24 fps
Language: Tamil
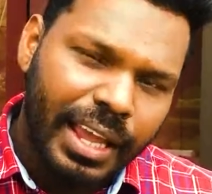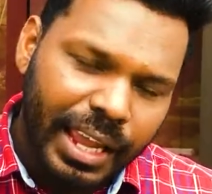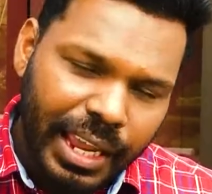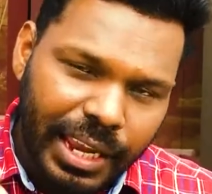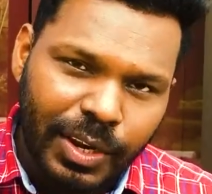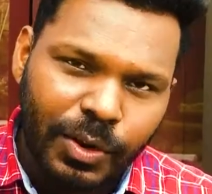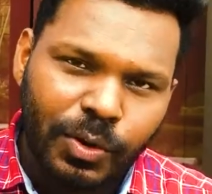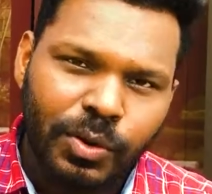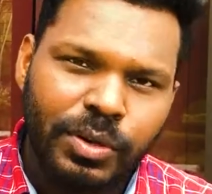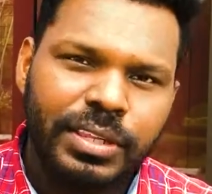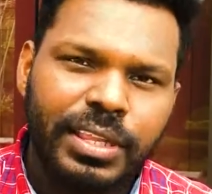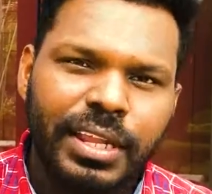
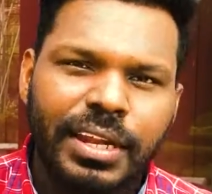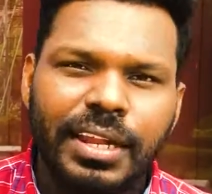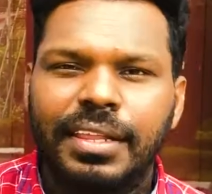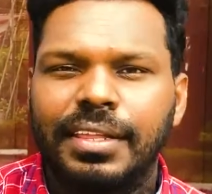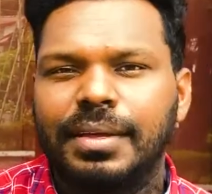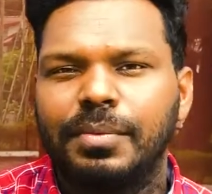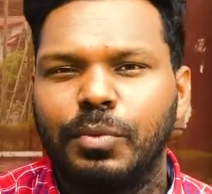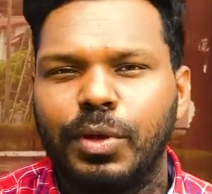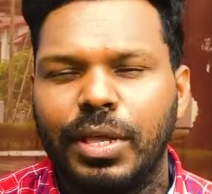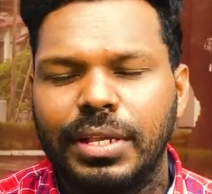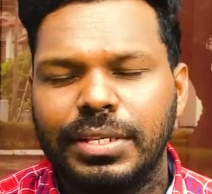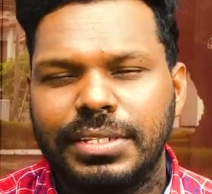இன்னொருத்தர்
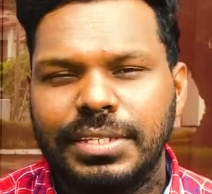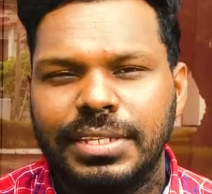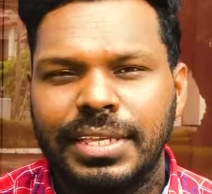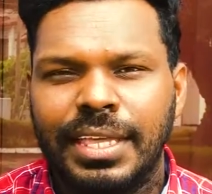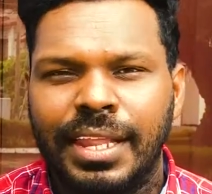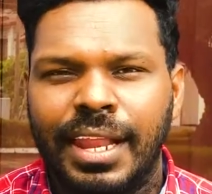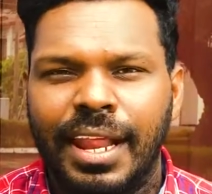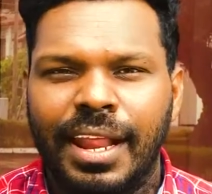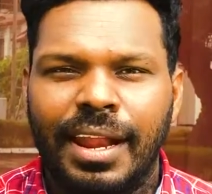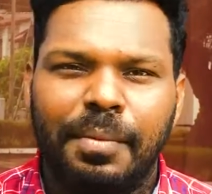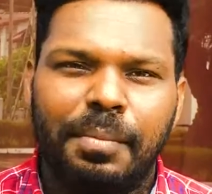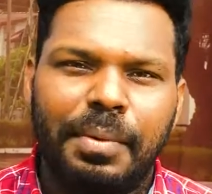அதுக்கு முயற்சி
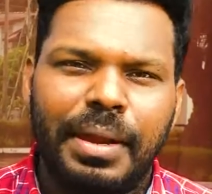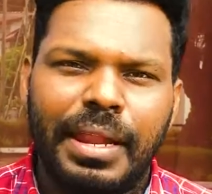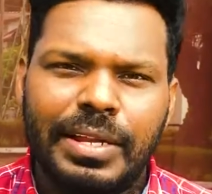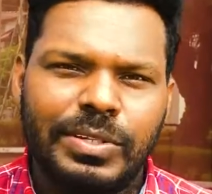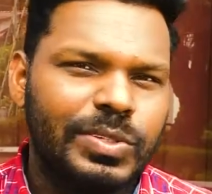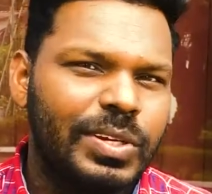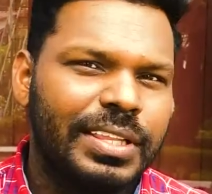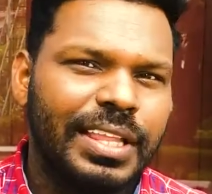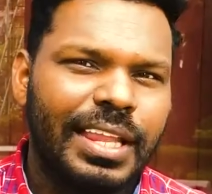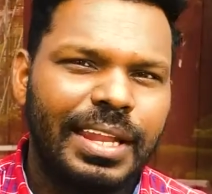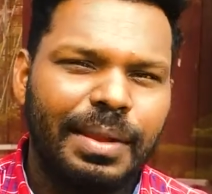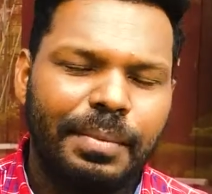செய்கிறார் அப்படின்னு
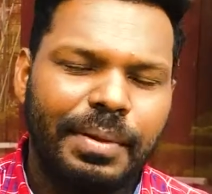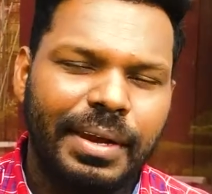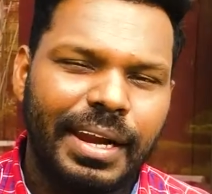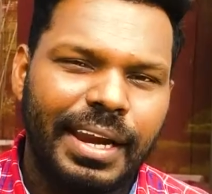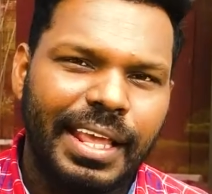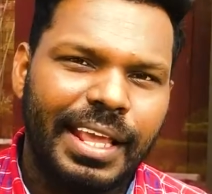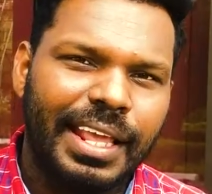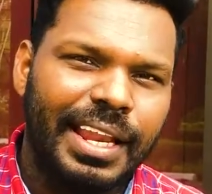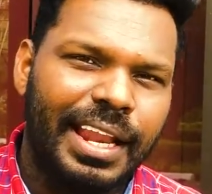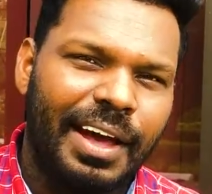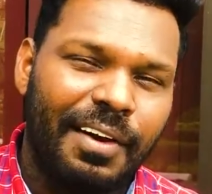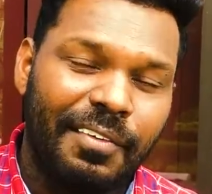சொல்லி தான் நம்ம
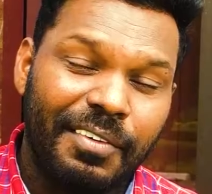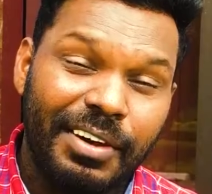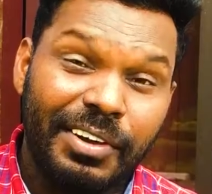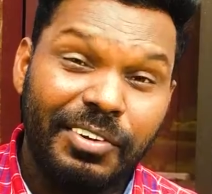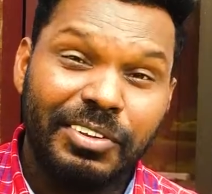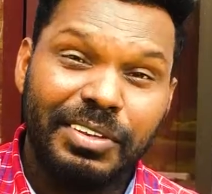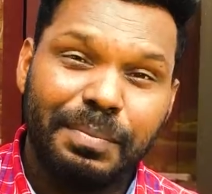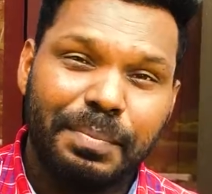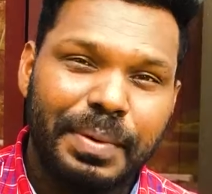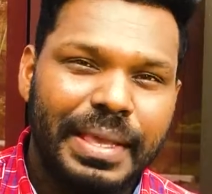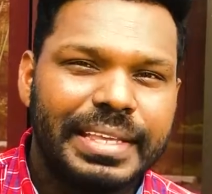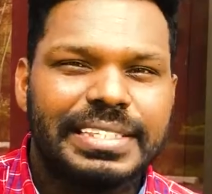நினைக்கலாம் அவங்க
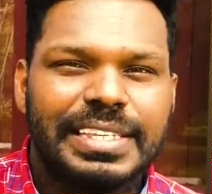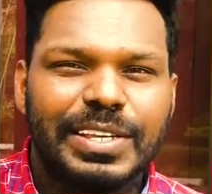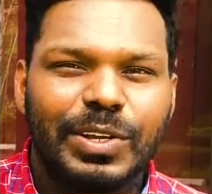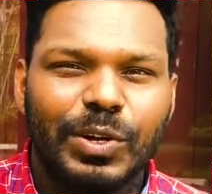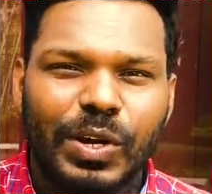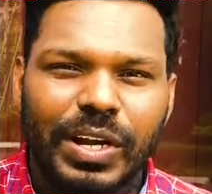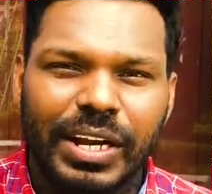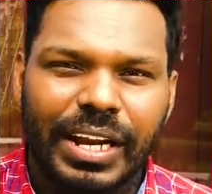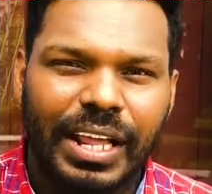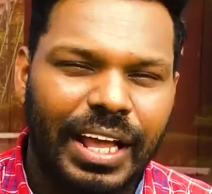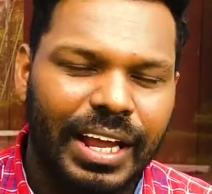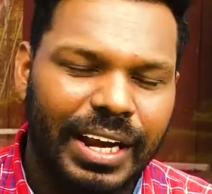வந்து பேசி
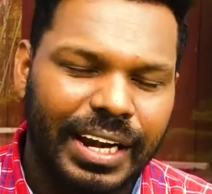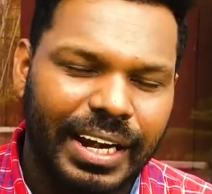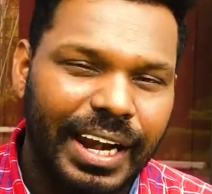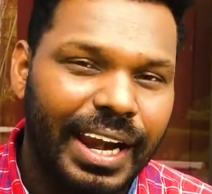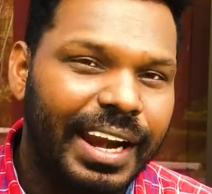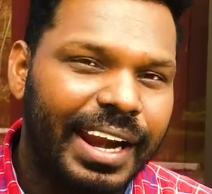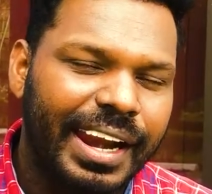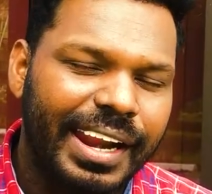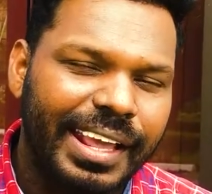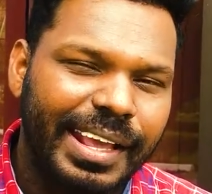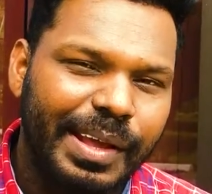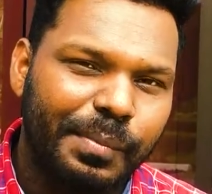
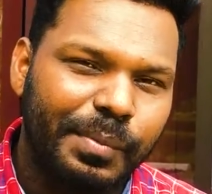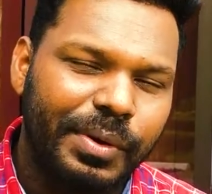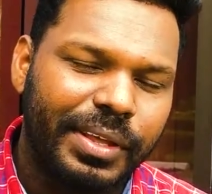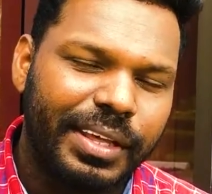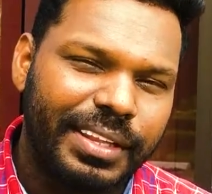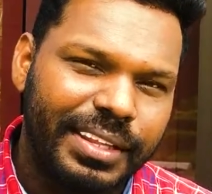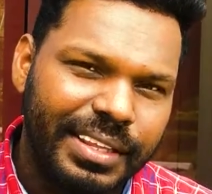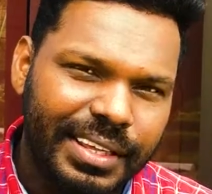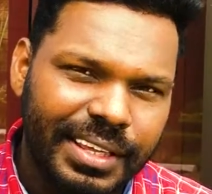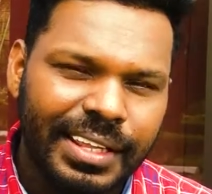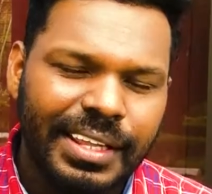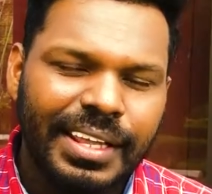கொண்டிருக்காங்கலாம் நினைக்க
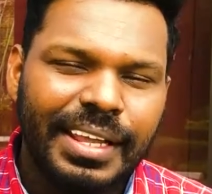முடியாது